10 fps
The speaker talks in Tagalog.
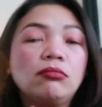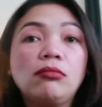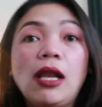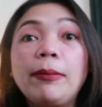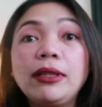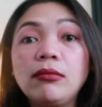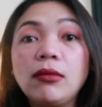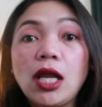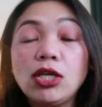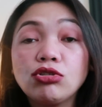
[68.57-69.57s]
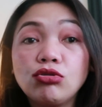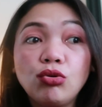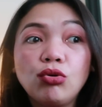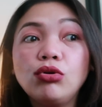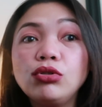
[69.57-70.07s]
Um, malapit nang mag alas
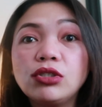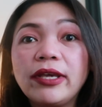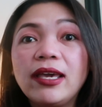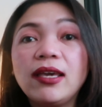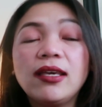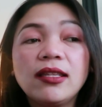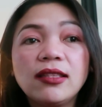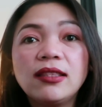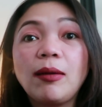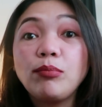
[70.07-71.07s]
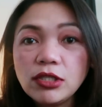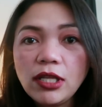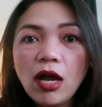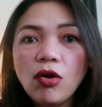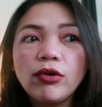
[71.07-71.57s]
dos and tapos
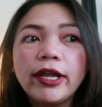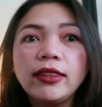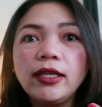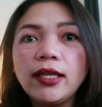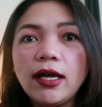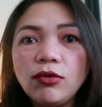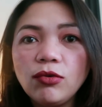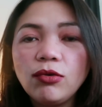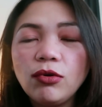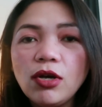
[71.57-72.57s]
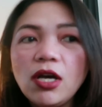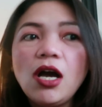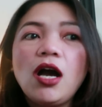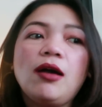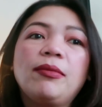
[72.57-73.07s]
na ako, ready na ako.
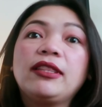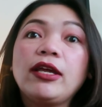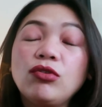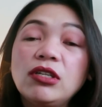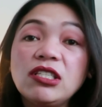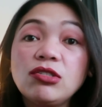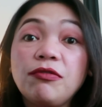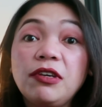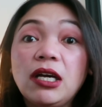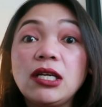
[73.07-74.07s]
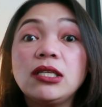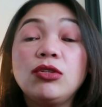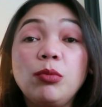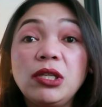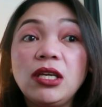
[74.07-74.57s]
Um, antayin ko lang si Sofia
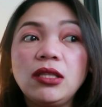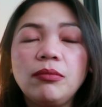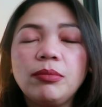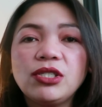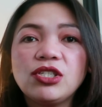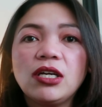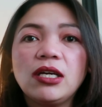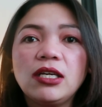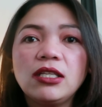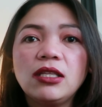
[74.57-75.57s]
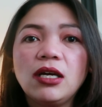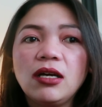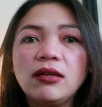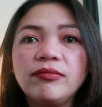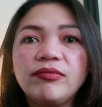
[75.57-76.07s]
kasi dumidete pa siya and
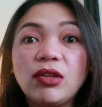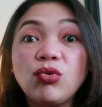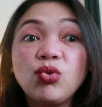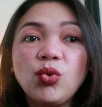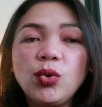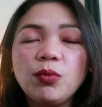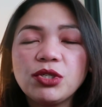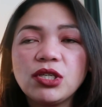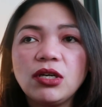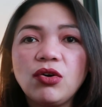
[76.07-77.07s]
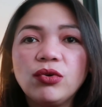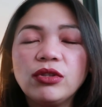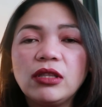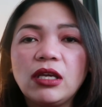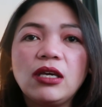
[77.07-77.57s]
um, natutulog pa siya ng
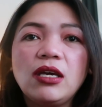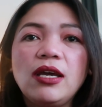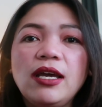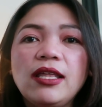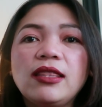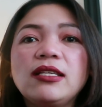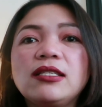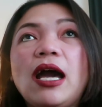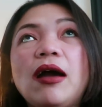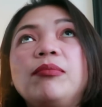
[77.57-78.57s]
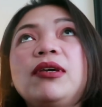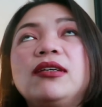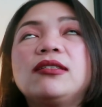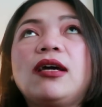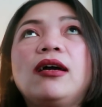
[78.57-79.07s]
konti. Then si
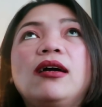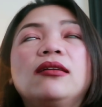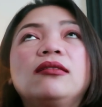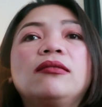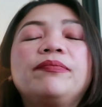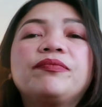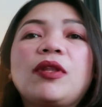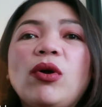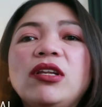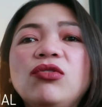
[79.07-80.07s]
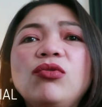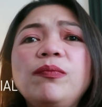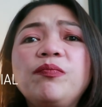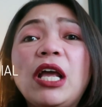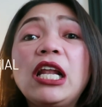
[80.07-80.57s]
Habi is, um, tawag
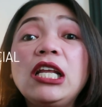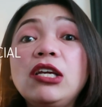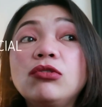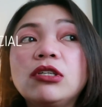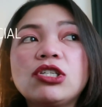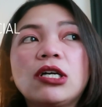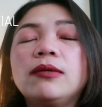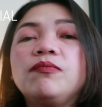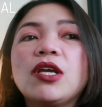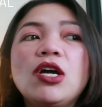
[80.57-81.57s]
nito, naliligo na siya.